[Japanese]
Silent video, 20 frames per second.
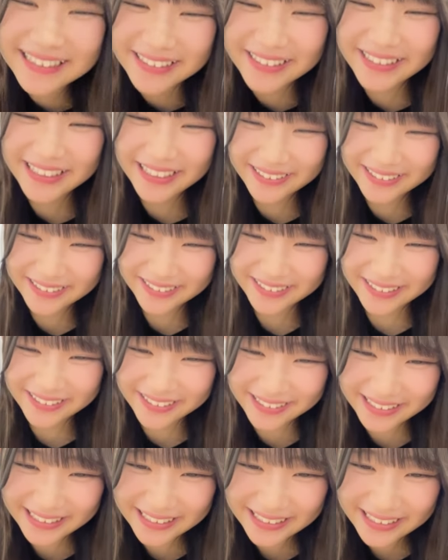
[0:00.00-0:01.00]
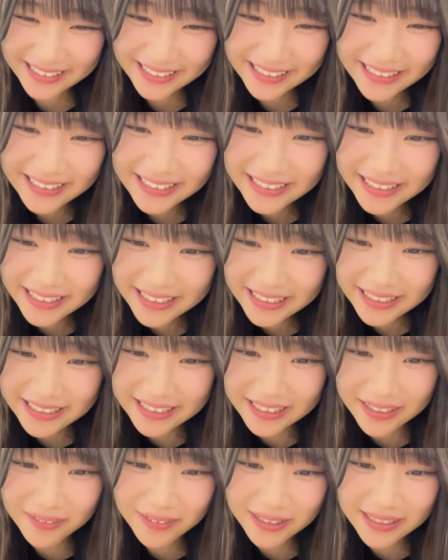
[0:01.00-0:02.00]
そうだよそうだよ言って
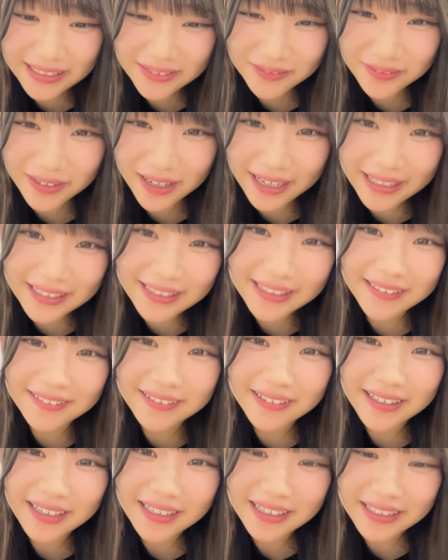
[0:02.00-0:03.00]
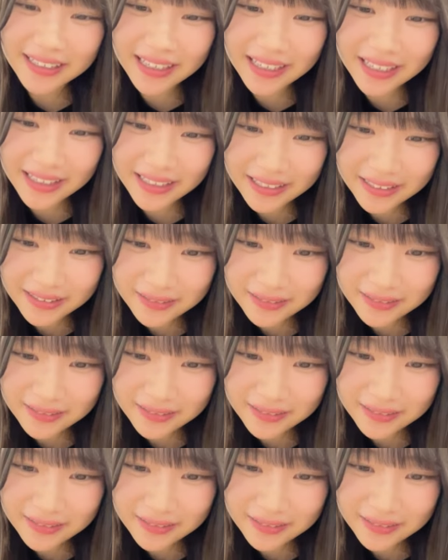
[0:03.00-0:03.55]
名前にも入ってるからね